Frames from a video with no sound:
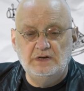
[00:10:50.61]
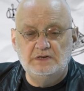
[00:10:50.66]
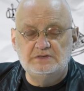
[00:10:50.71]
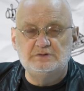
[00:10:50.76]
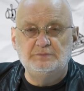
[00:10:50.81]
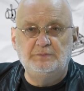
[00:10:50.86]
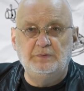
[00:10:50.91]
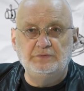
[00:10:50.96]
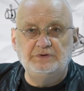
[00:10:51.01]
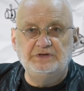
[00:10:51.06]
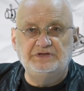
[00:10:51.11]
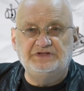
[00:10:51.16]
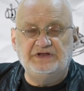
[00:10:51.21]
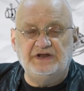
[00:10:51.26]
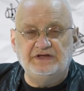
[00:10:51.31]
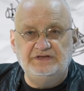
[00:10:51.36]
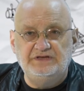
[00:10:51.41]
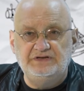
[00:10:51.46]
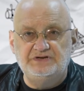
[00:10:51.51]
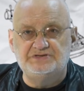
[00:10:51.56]
zupełnie
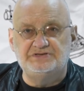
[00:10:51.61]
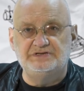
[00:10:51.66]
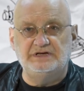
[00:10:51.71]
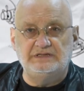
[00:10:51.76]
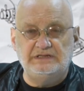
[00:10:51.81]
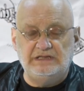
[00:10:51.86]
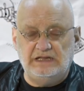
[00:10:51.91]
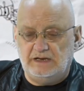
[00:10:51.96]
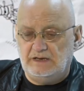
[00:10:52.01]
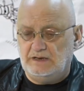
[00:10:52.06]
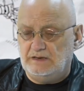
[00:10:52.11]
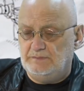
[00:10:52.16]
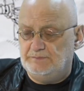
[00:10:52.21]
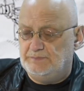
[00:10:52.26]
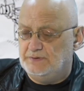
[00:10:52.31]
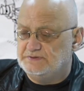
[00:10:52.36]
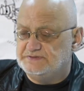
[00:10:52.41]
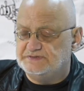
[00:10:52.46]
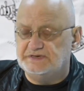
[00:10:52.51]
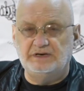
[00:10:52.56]
tragiczne dla
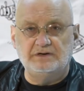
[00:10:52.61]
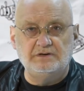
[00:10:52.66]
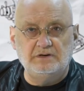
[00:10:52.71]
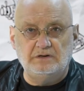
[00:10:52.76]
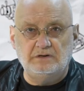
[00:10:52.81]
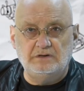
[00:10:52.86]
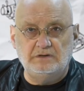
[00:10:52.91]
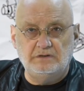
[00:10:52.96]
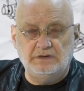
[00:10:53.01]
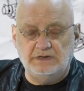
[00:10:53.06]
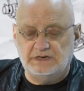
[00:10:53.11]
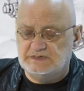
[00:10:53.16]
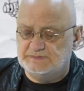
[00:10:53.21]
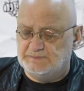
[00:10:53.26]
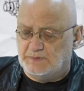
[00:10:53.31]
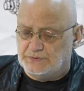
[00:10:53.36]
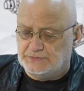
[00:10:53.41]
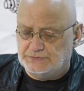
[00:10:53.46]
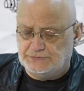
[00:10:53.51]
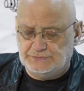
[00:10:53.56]
polskiego
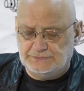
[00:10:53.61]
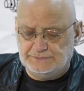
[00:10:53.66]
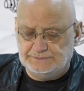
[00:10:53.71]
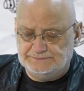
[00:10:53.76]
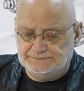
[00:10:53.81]
eksportu.